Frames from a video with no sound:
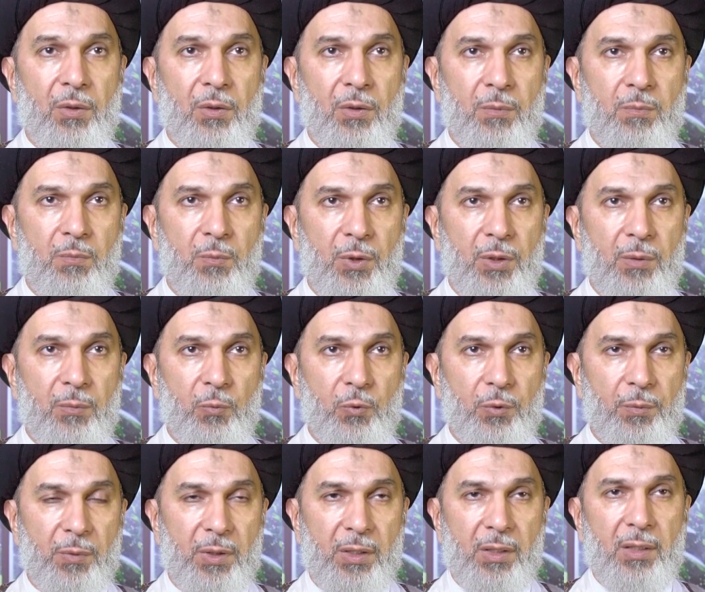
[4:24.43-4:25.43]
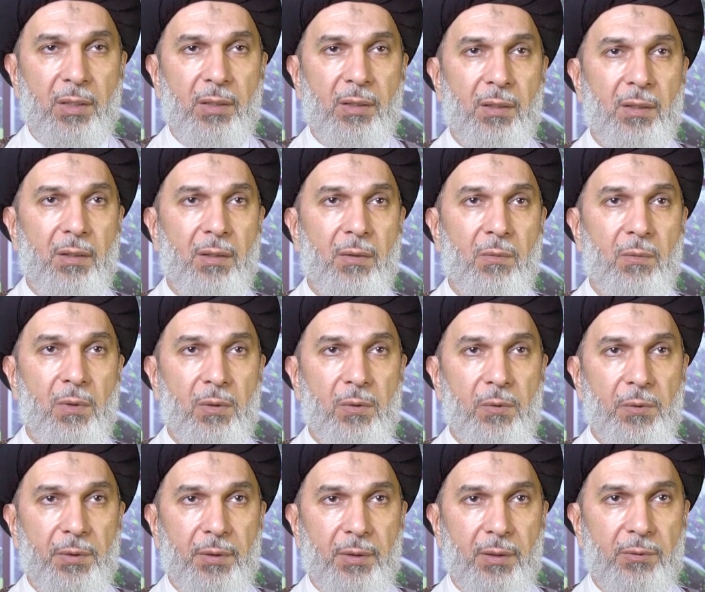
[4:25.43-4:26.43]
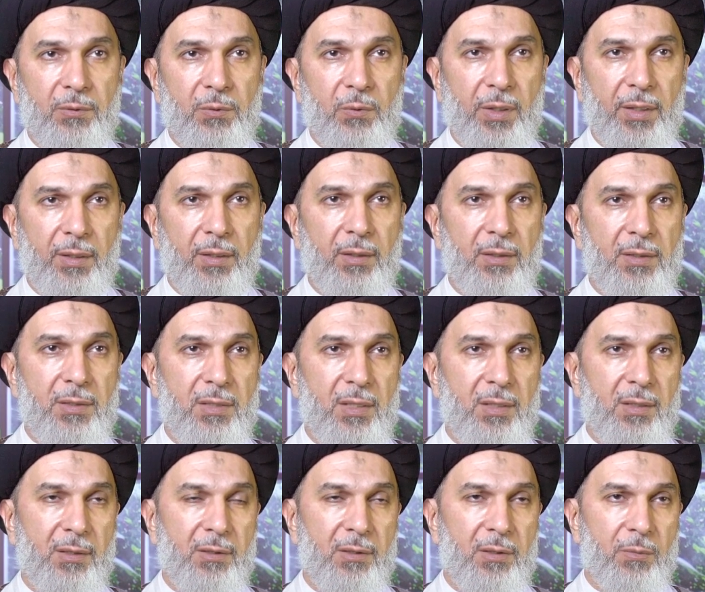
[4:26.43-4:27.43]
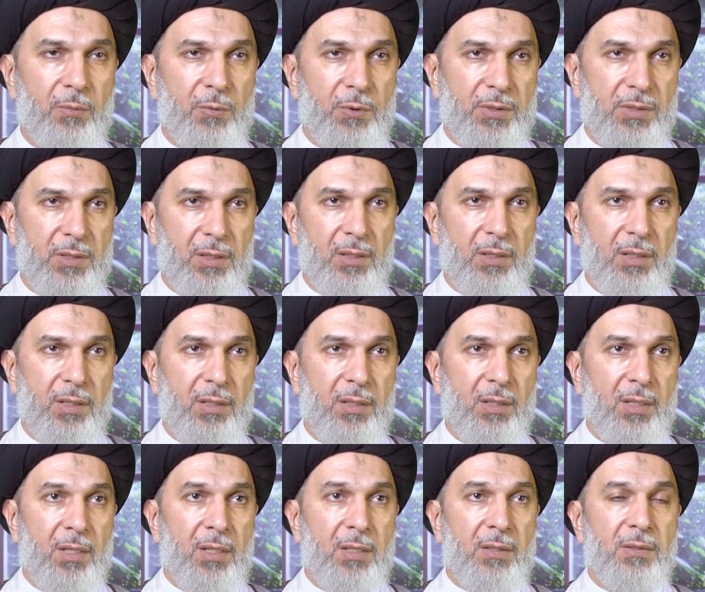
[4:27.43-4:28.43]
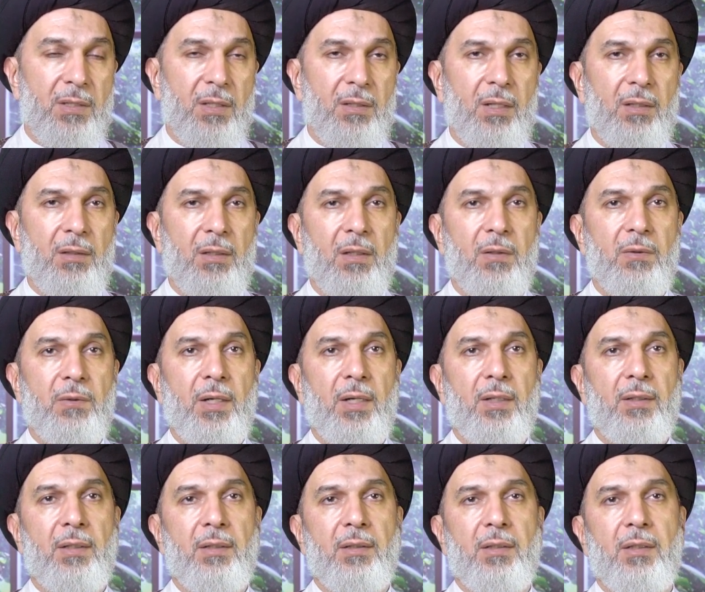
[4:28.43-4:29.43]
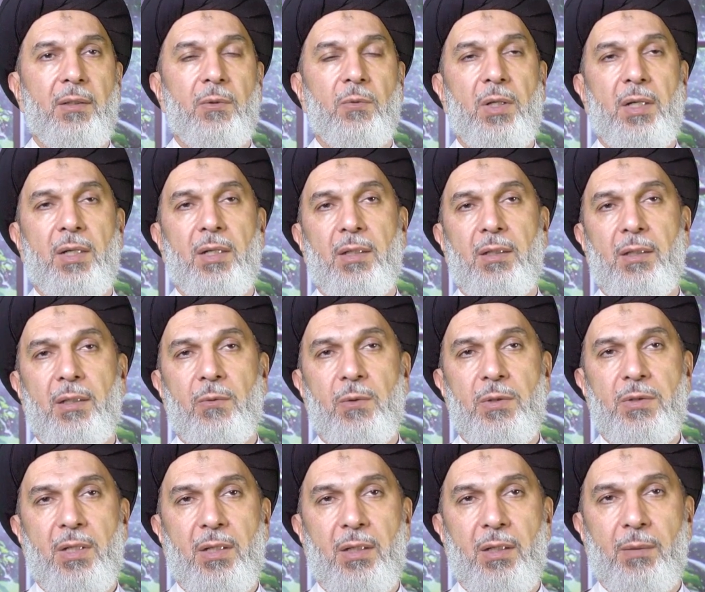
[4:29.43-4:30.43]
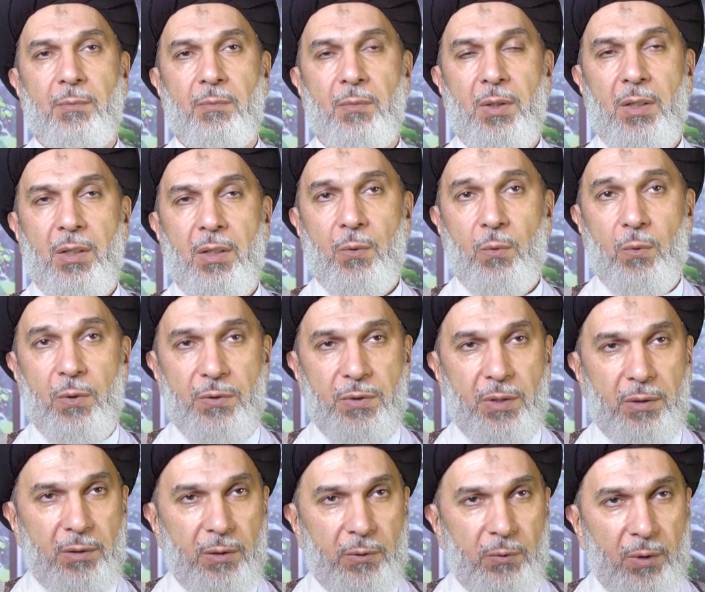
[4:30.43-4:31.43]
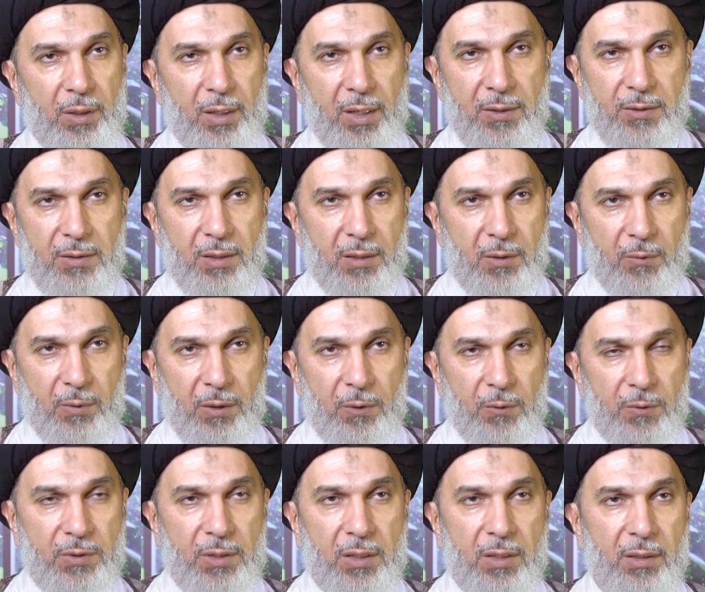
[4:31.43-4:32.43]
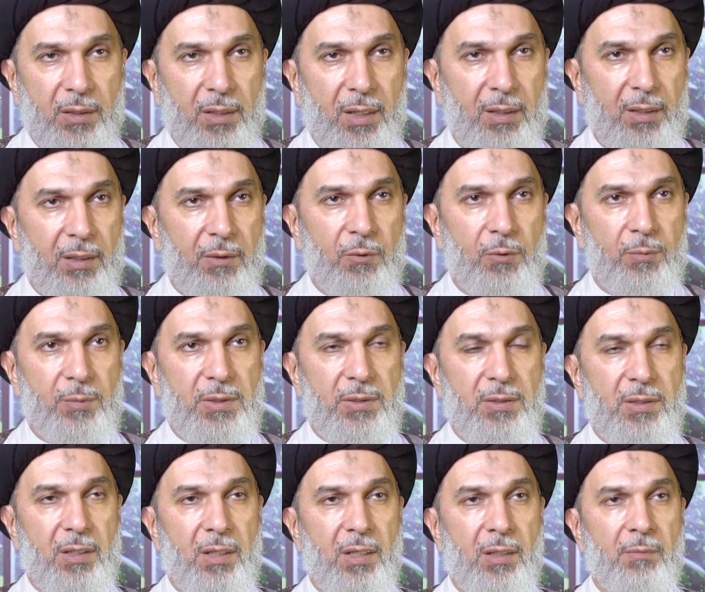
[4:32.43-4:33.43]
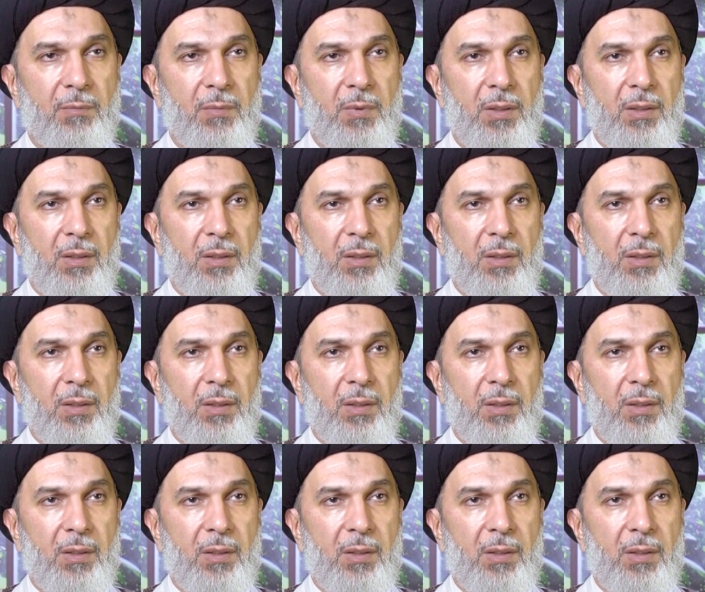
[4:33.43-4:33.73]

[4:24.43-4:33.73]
ام المؤمنين وقره عين سيد المرسلين صلى الله عليه واله وسلم وجده الحسن والحسين عليهما السلام